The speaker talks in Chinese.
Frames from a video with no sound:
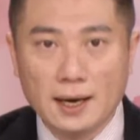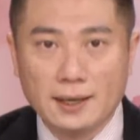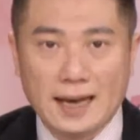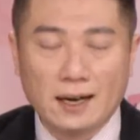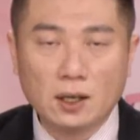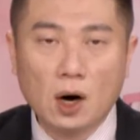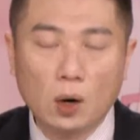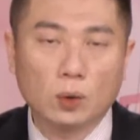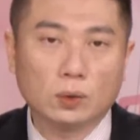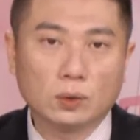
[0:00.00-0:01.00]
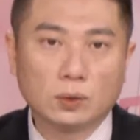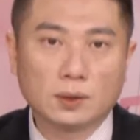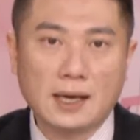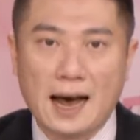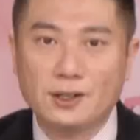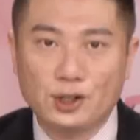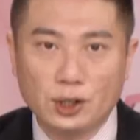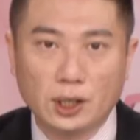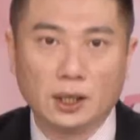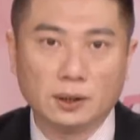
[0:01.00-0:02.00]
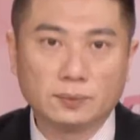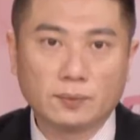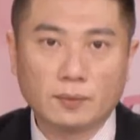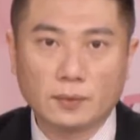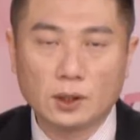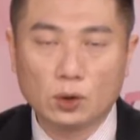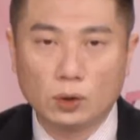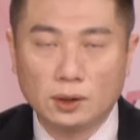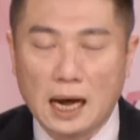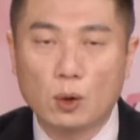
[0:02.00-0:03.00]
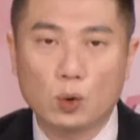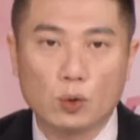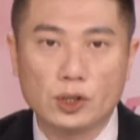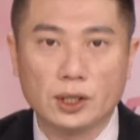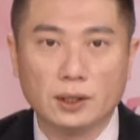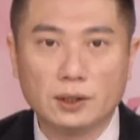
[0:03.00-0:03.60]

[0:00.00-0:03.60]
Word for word: 延后开市的大陆股市。